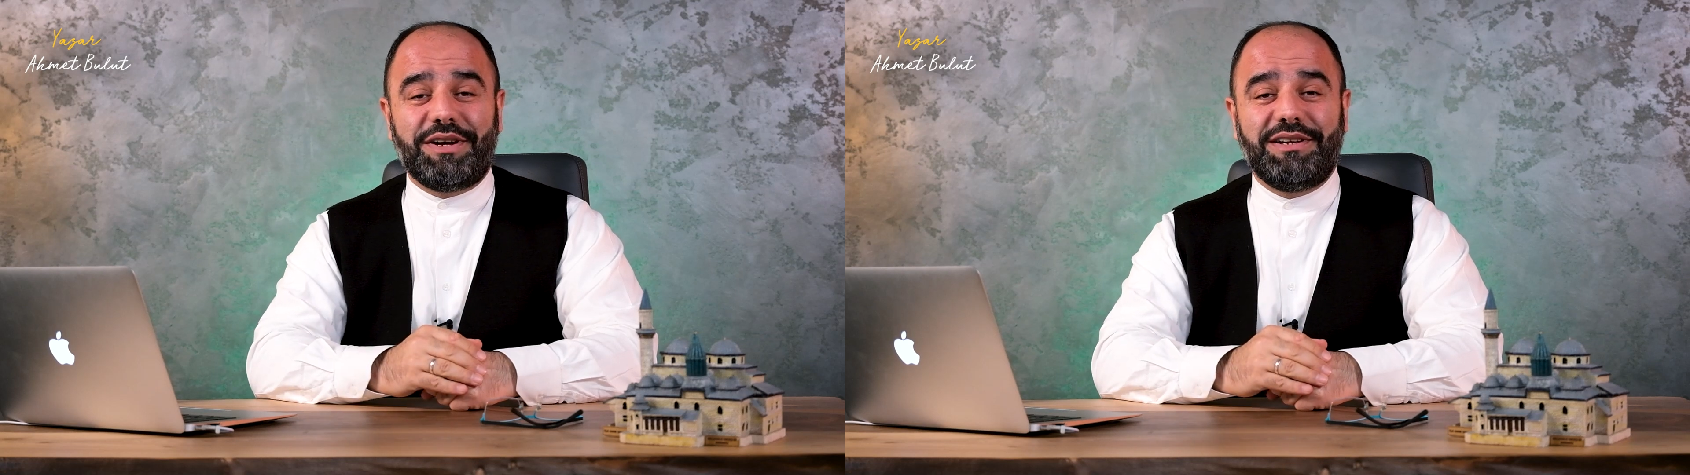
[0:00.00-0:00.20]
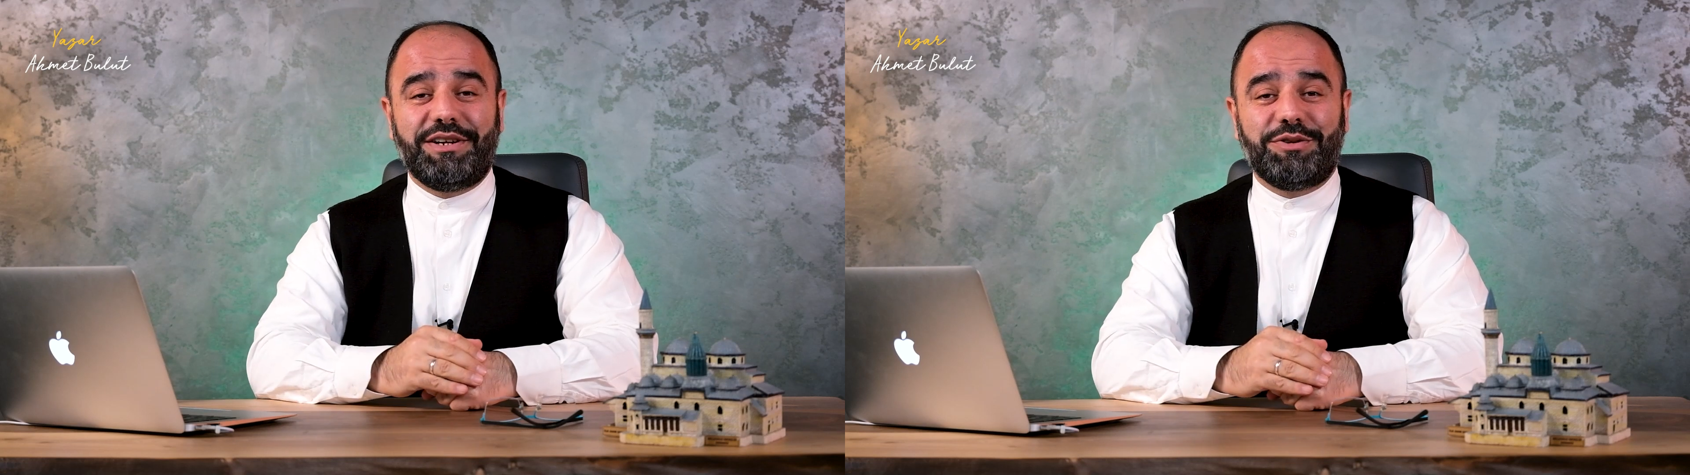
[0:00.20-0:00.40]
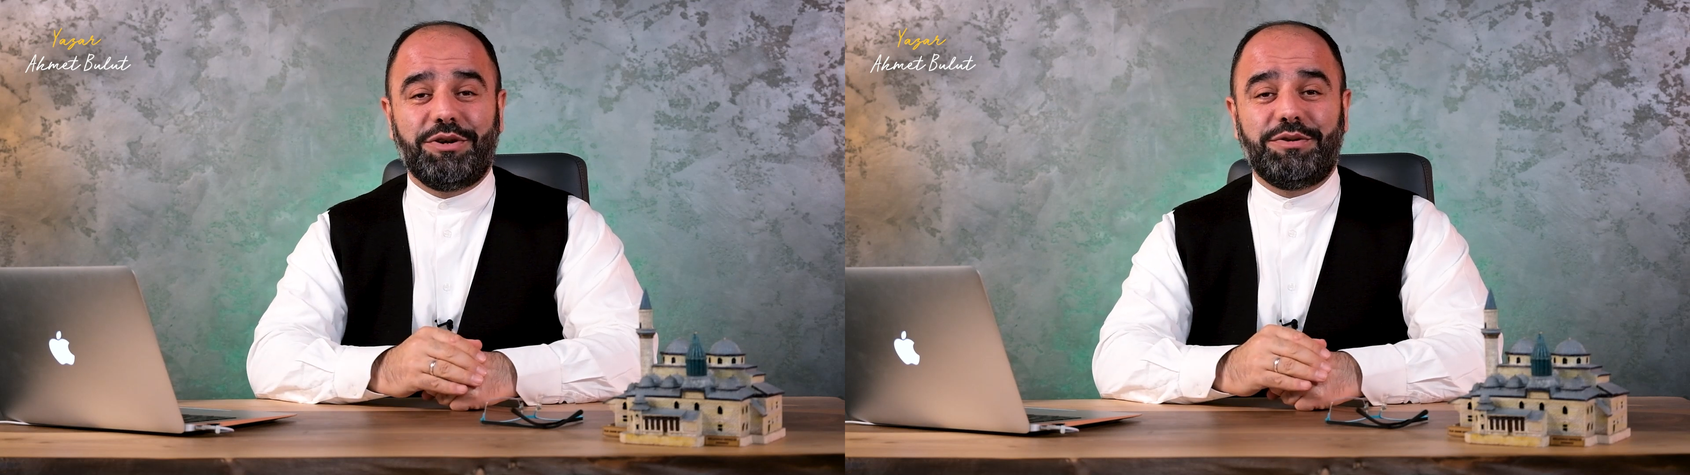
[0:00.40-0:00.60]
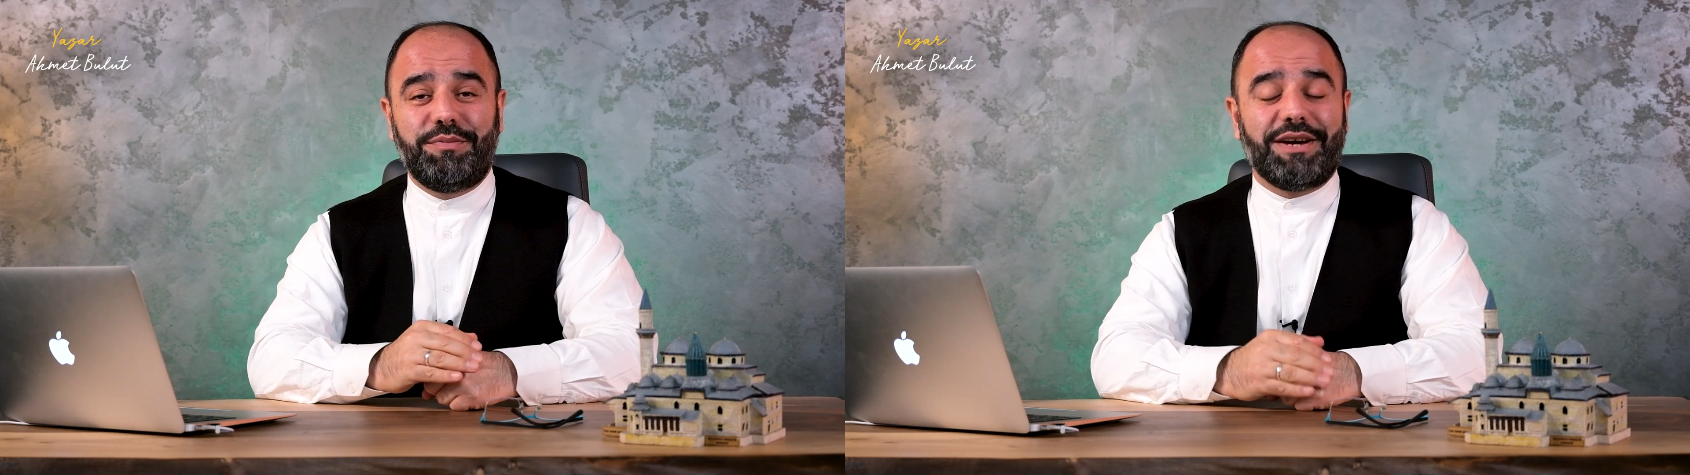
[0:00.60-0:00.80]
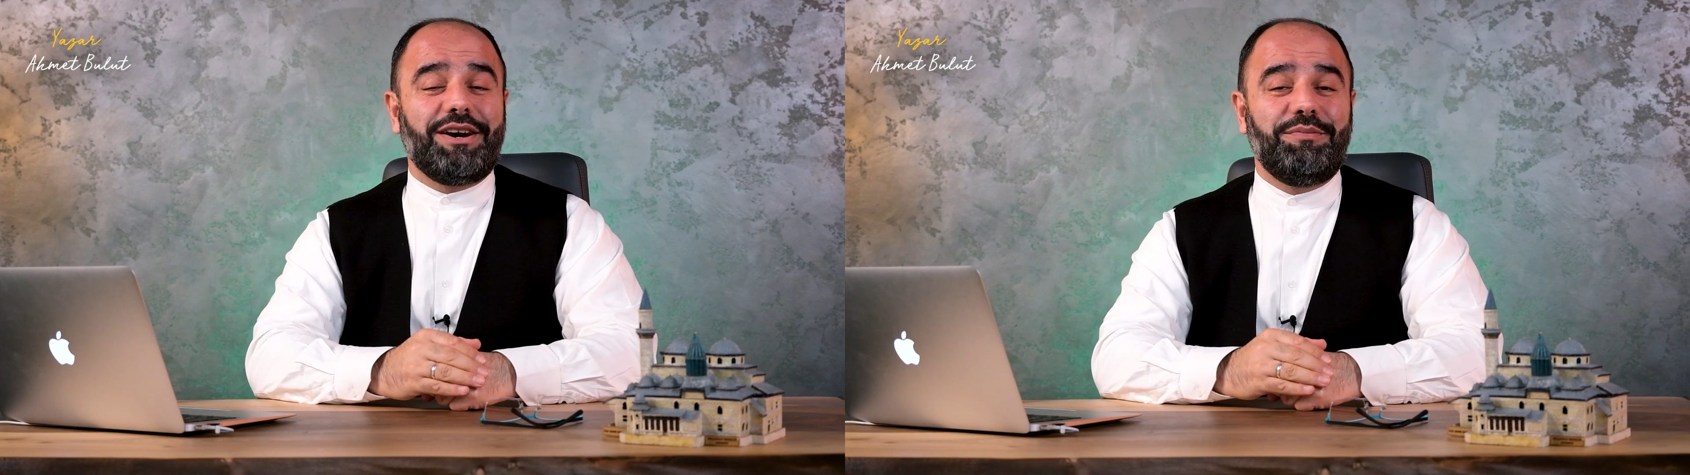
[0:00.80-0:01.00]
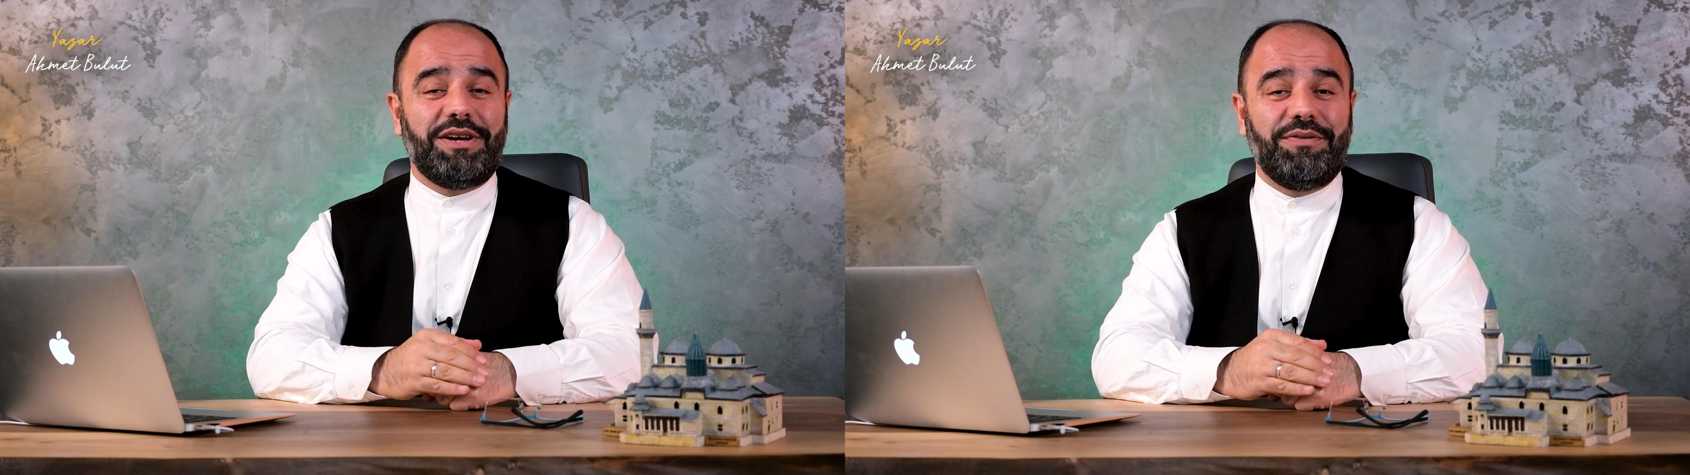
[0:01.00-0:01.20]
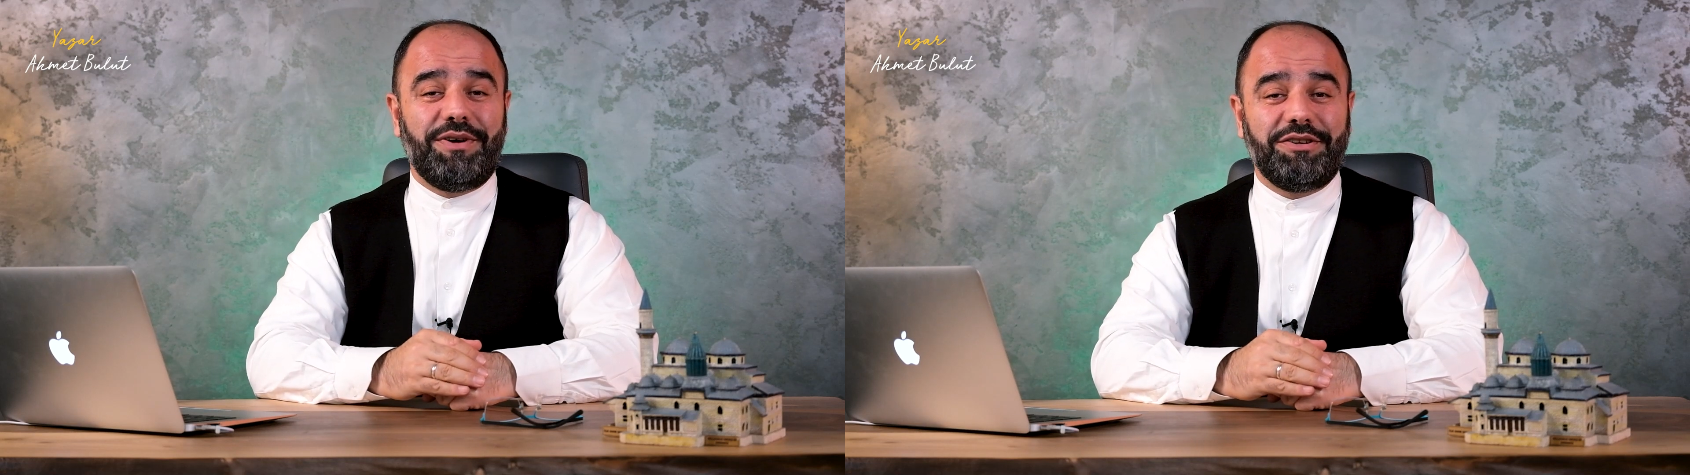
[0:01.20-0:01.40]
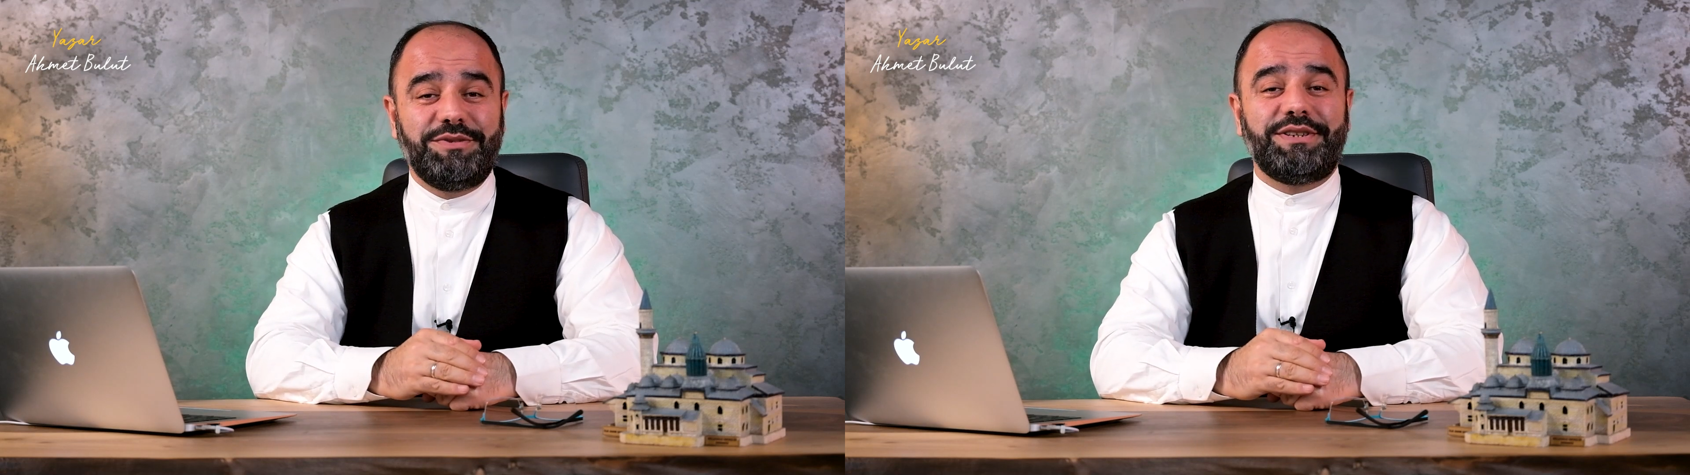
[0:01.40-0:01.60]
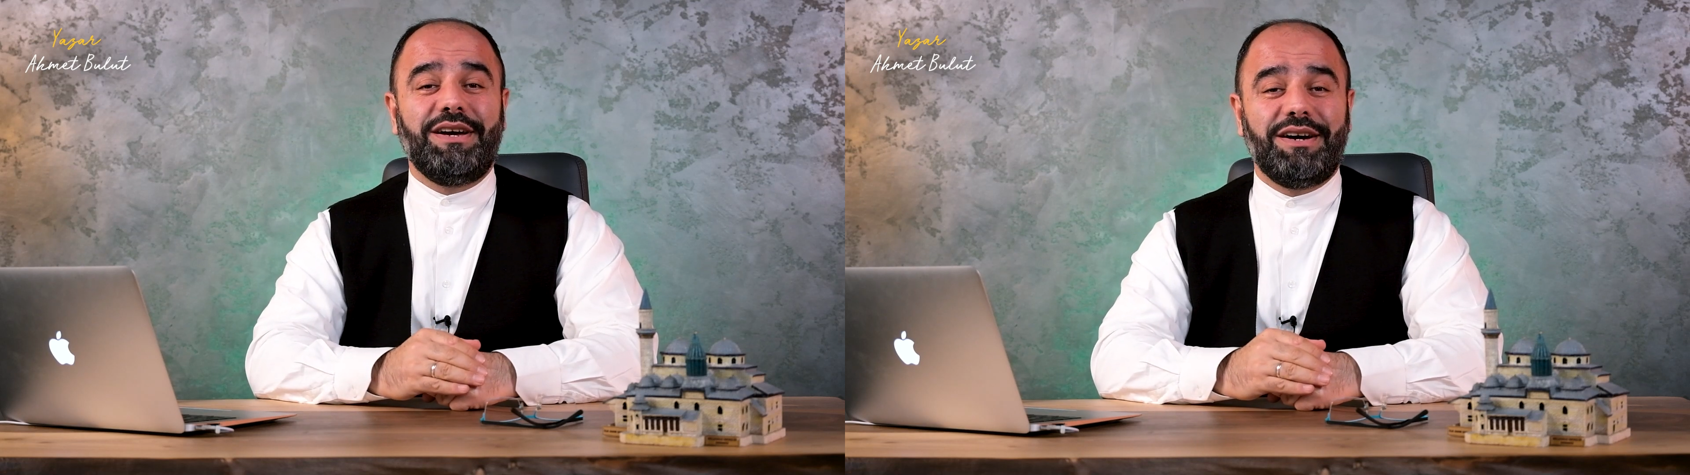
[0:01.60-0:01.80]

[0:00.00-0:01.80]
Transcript: verilir diyor Peygamber Efendimiz